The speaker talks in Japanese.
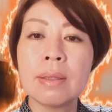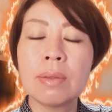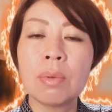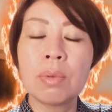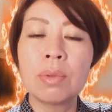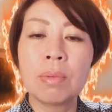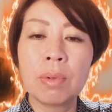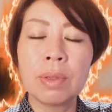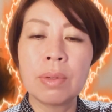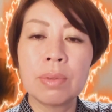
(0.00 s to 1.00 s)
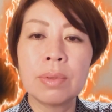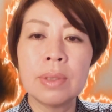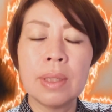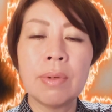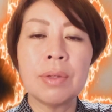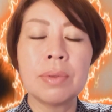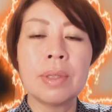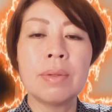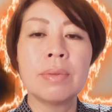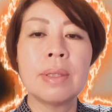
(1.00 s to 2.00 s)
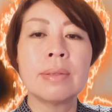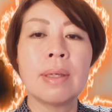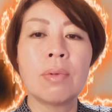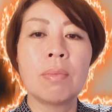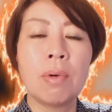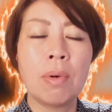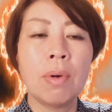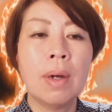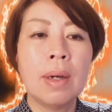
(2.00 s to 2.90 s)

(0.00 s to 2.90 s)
のこともいろいろ国では言ってるんですけども